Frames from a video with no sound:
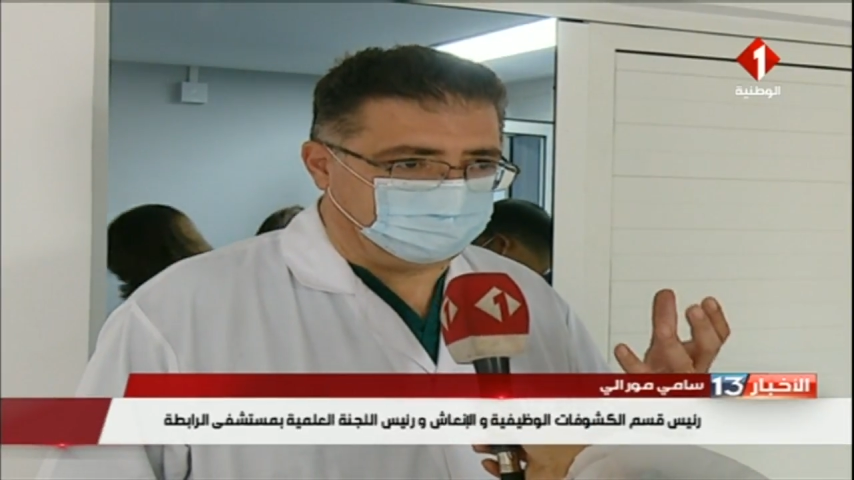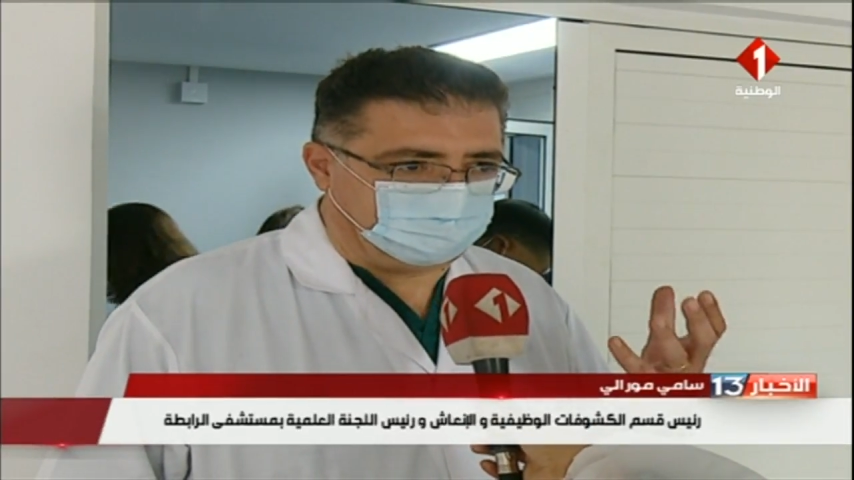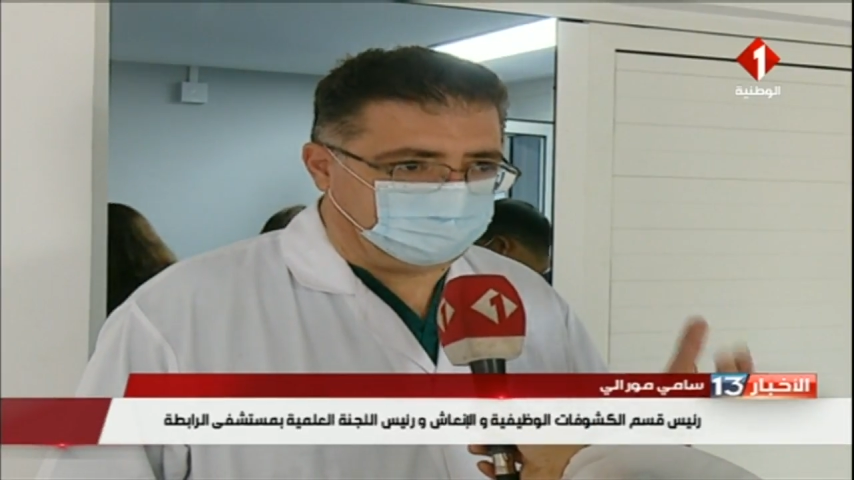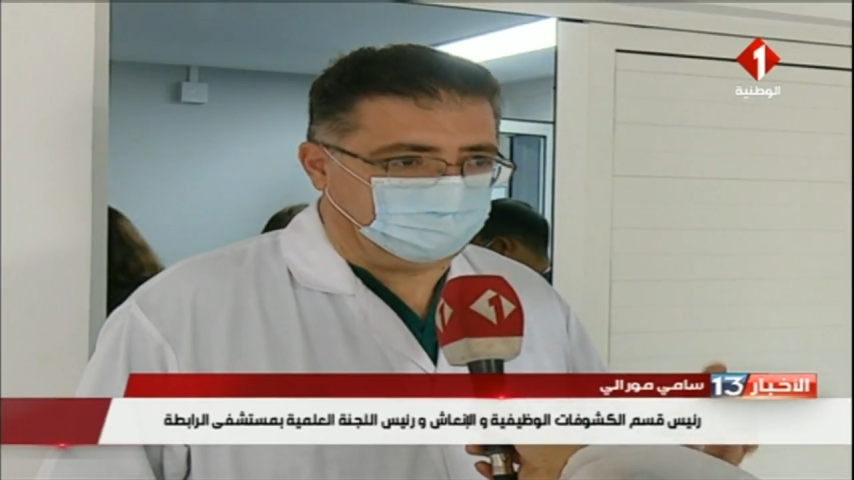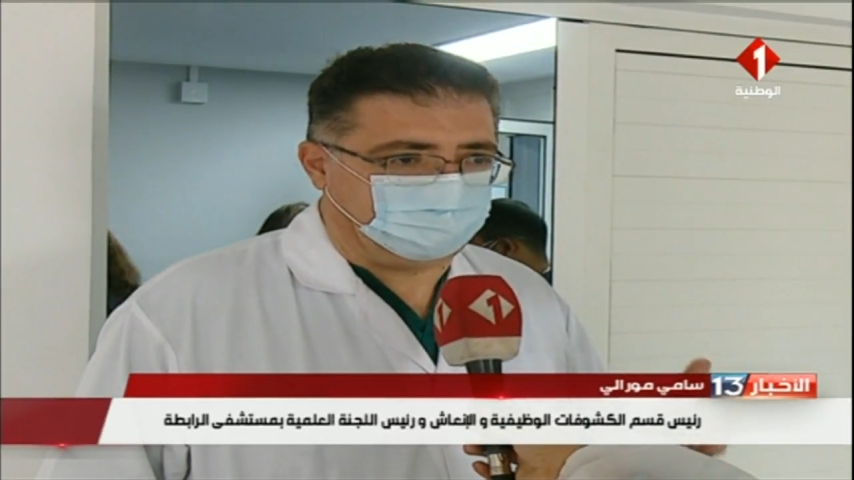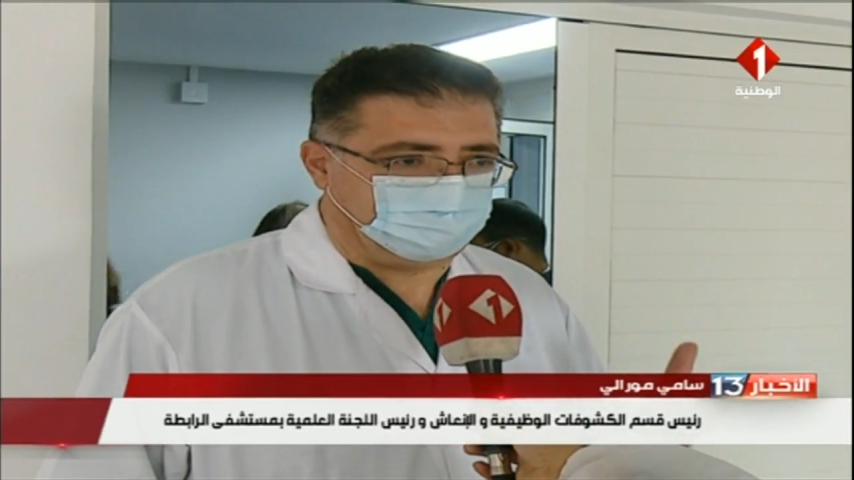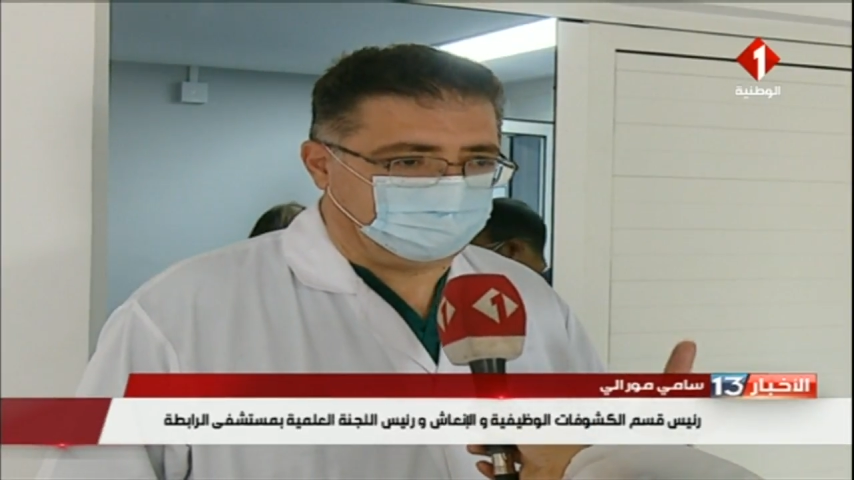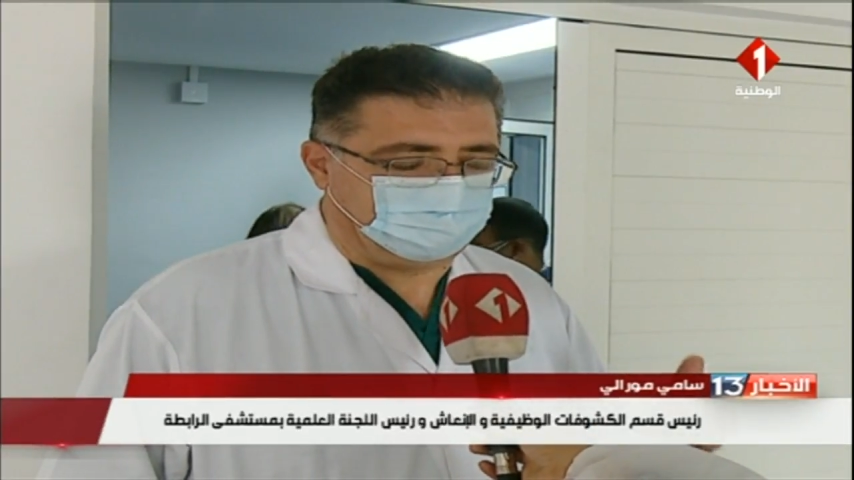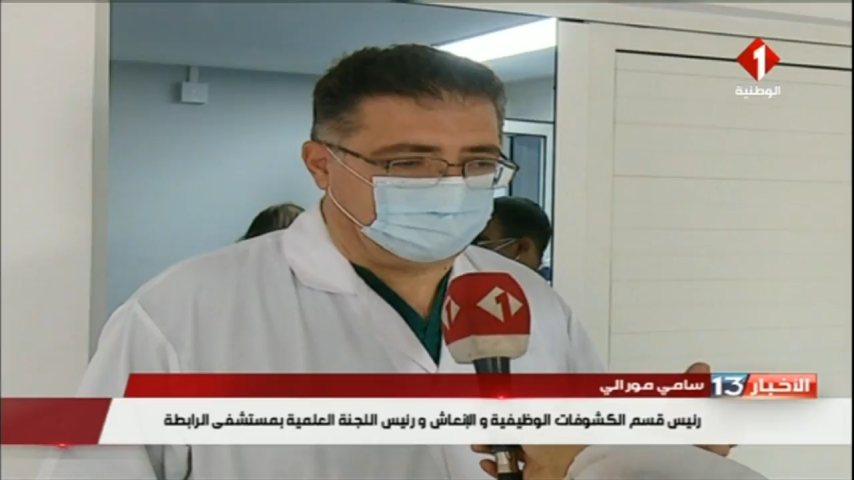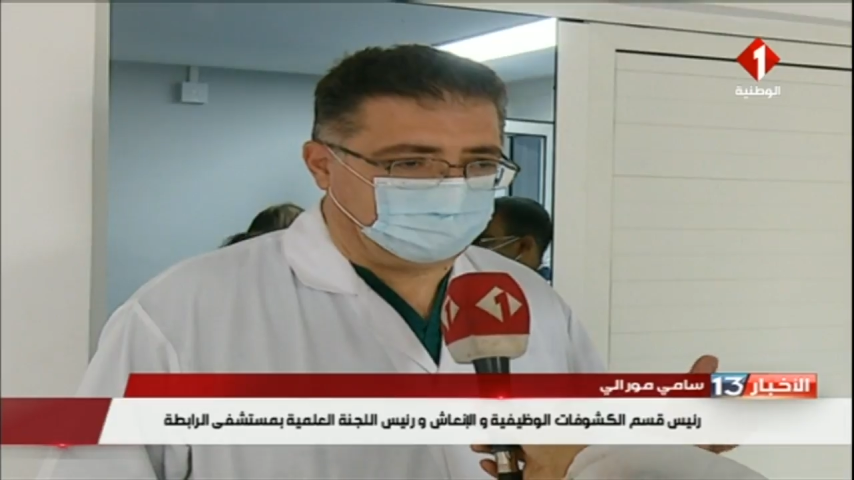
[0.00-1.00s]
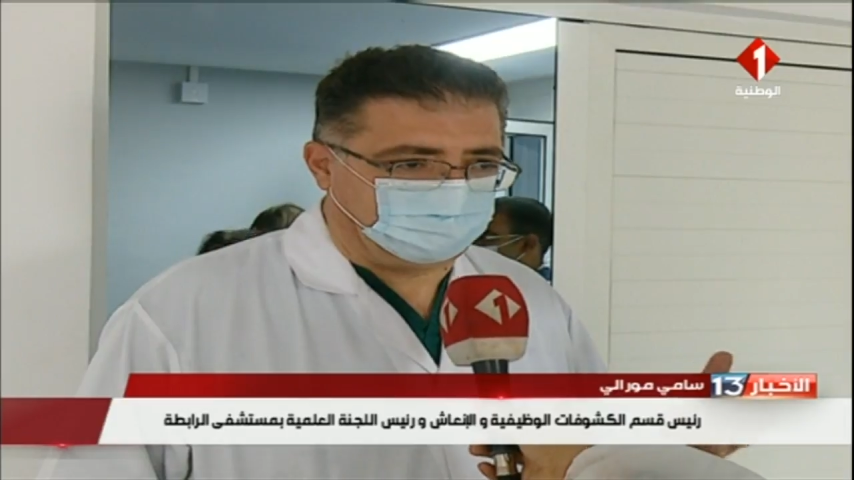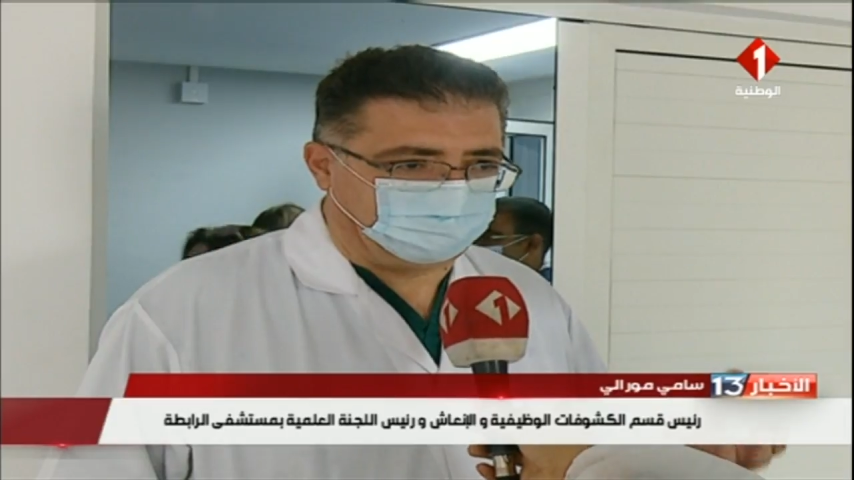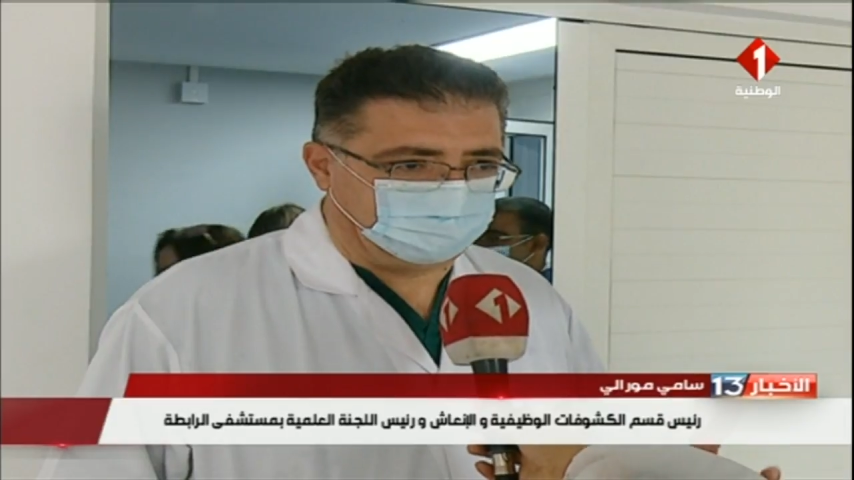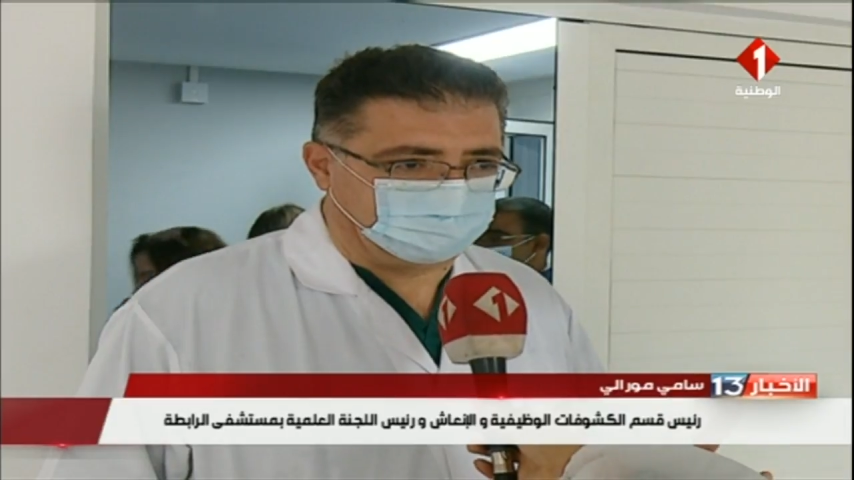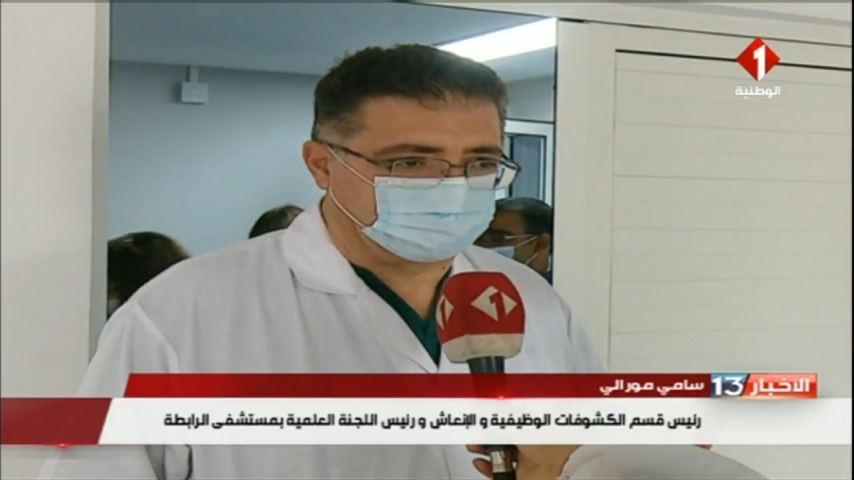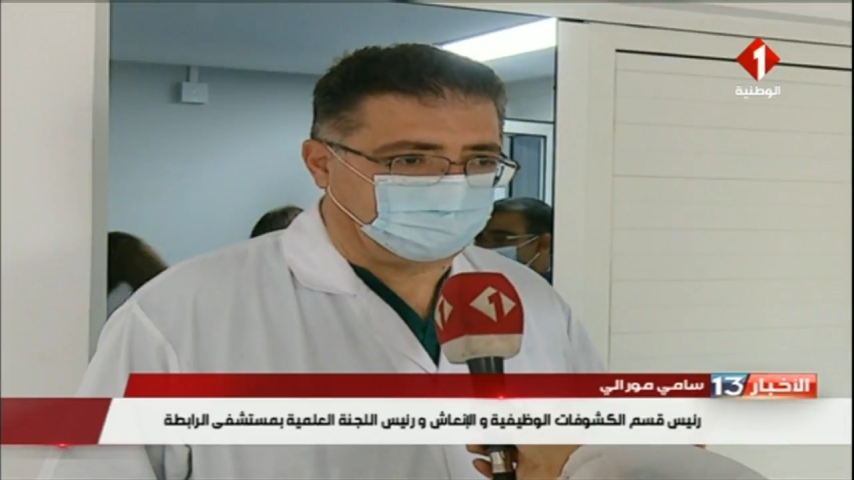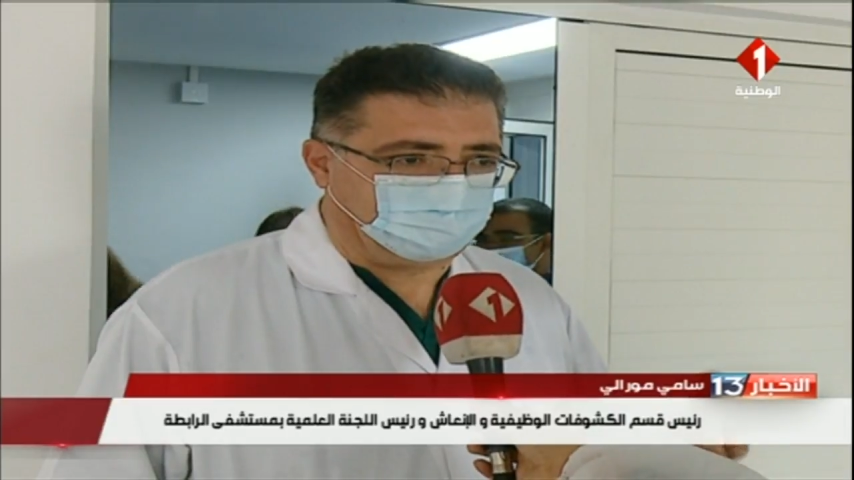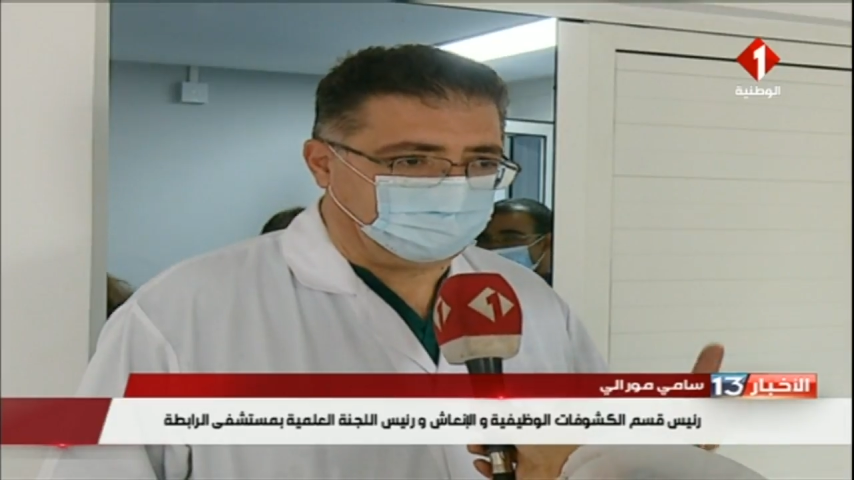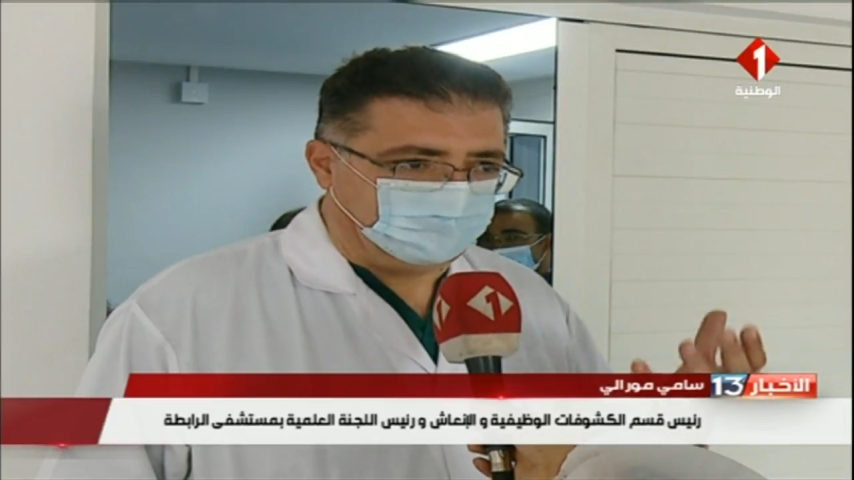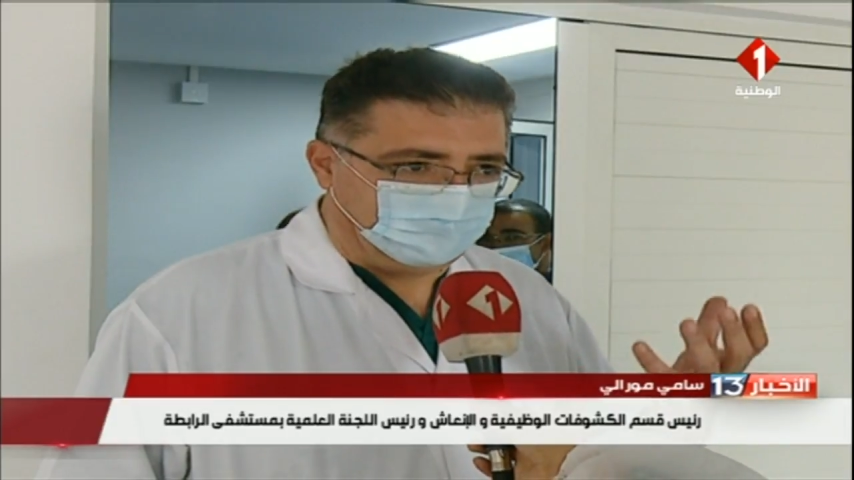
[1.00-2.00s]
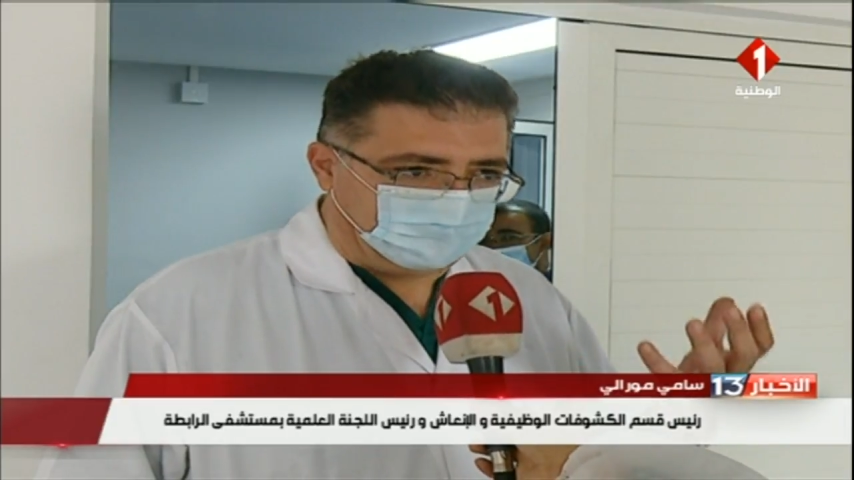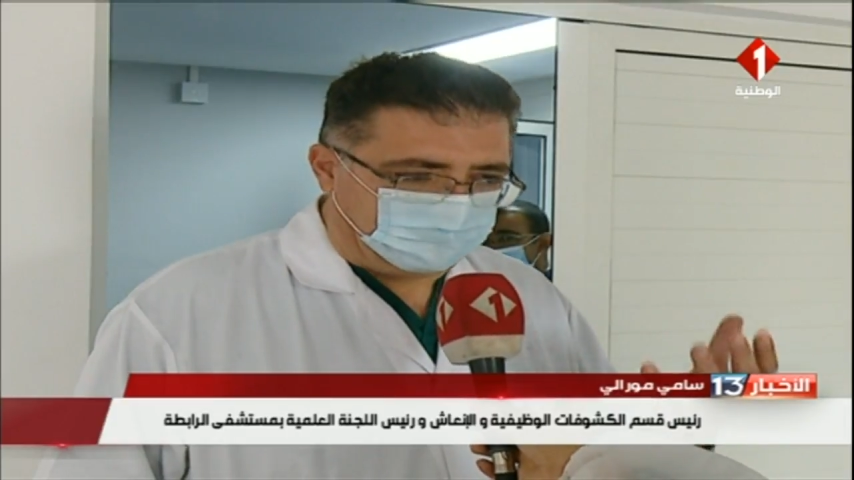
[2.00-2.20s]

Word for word: ديديي للاولاد الصغار